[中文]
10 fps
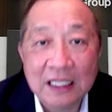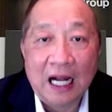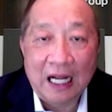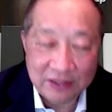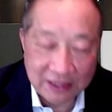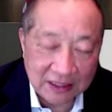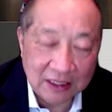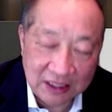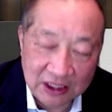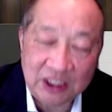看还
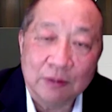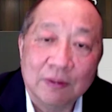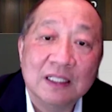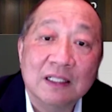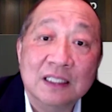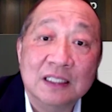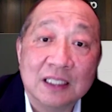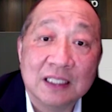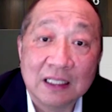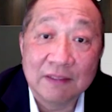要加上你喜欢
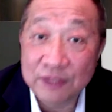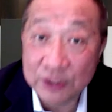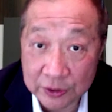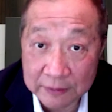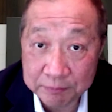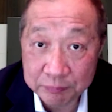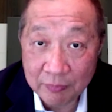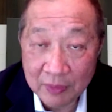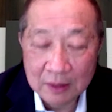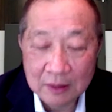的一些它的 feature。